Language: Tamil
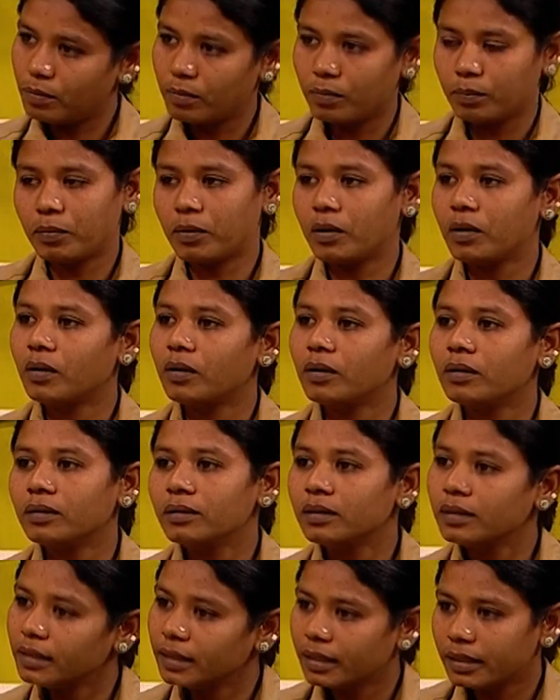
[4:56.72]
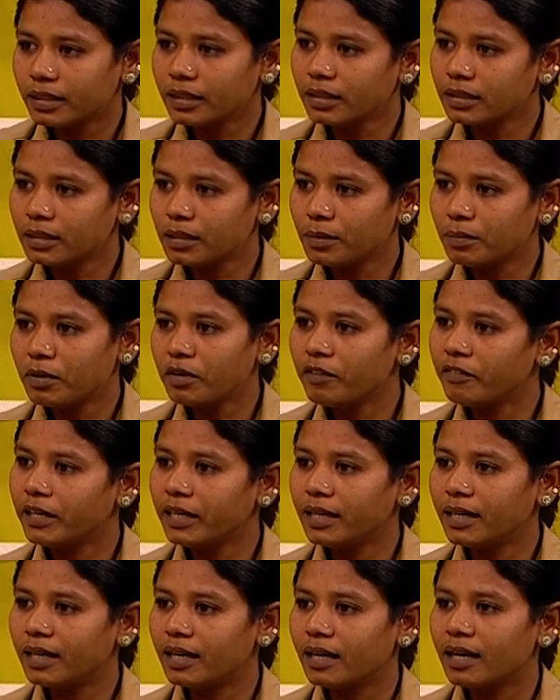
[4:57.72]
இப்போ எதிர்த்தோம்னா
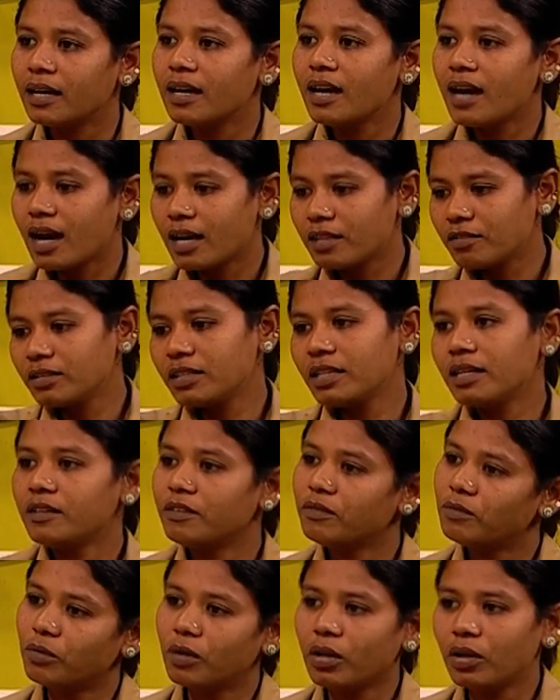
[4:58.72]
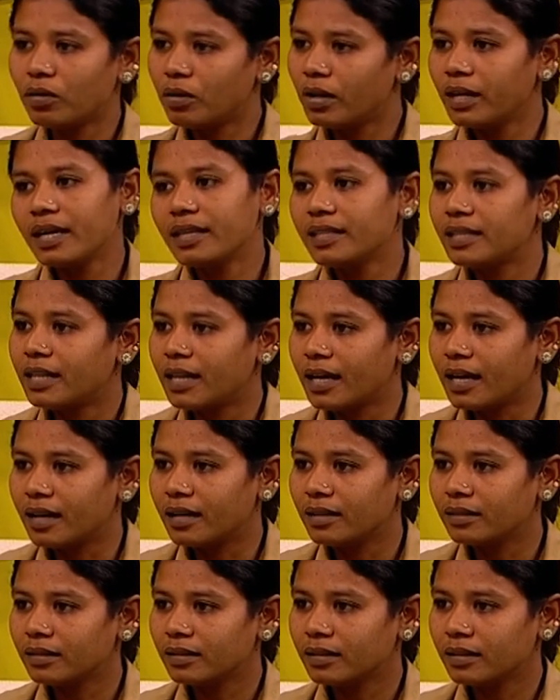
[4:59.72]
வைங்க அது வந்து உள்ள நுழையாதுல்ல
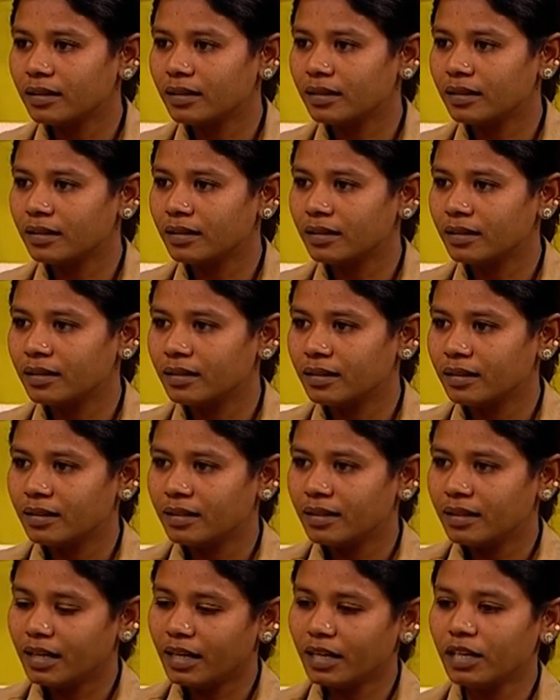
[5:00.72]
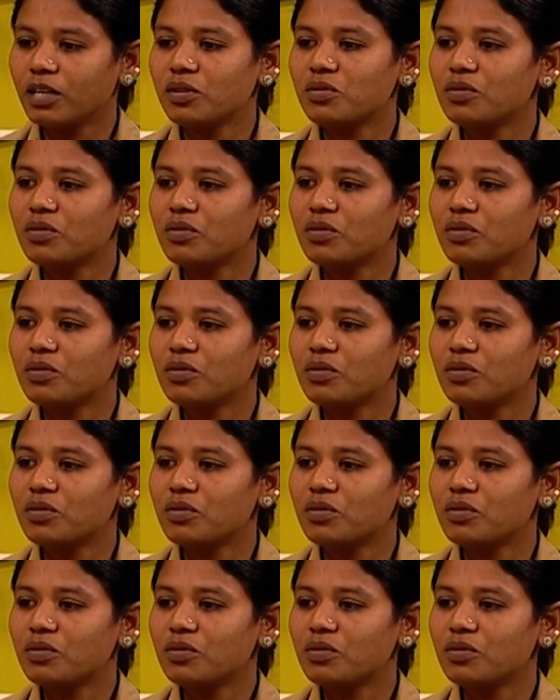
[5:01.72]
கண்டிப்பாக என்கிட்டே